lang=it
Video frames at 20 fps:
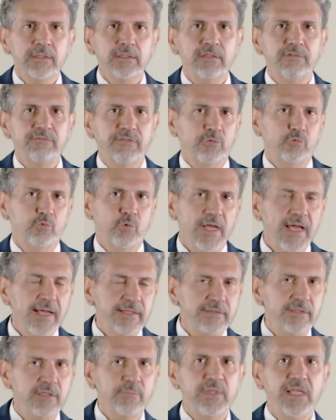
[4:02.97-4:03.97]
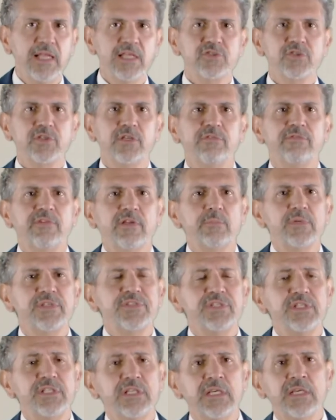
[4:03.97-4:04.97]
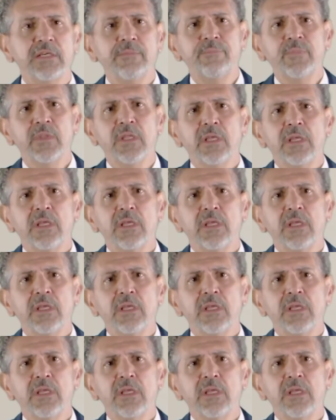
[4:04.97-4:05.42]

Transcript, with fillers: i fatturati e i bilanci delle farmacie